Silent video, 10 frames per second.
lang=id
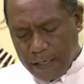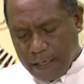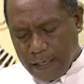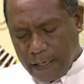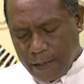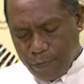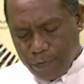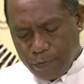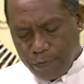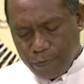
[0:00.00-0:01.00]

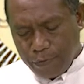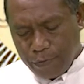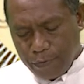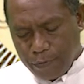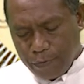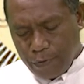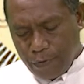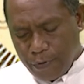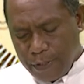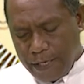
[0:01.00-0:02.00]
hamutuk
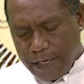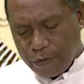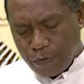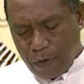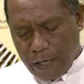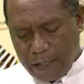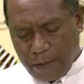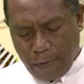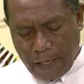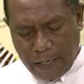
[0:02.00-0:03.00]
konia skolanti
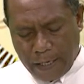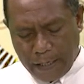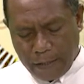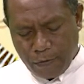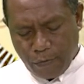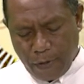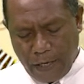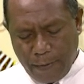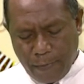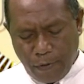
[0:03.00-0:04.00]
barak no
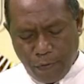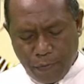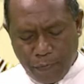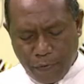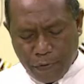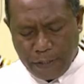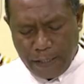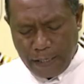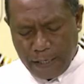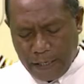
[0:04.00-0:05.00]
ema lumbot
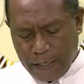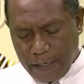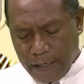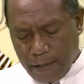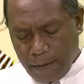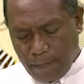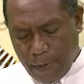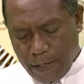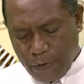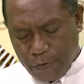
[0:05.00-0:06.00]
ira
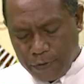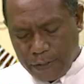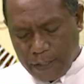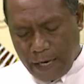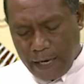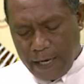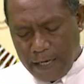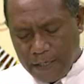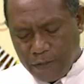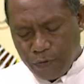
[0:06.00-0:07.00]
mai hosi rai
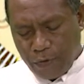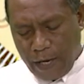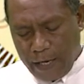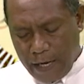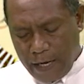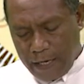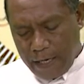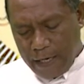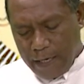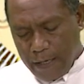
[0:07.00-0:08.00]
judaya,
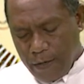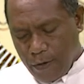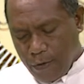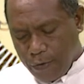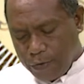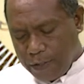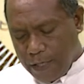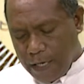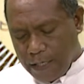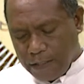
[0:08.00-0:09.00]

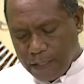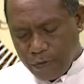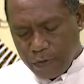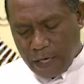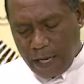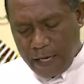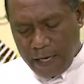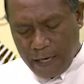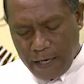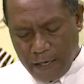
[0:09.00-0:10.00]
hosi Jerusalem
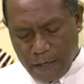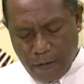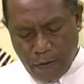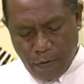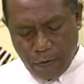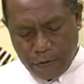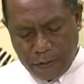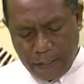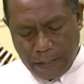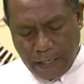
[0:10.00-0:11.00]

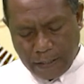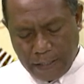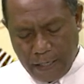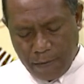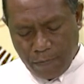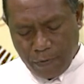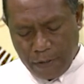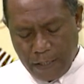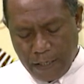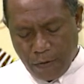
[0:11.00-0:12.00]
hosi tasi ibung
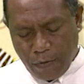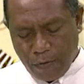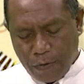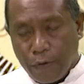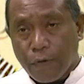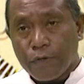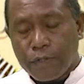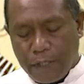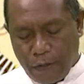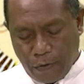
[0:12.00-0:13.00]
tiro no sidon.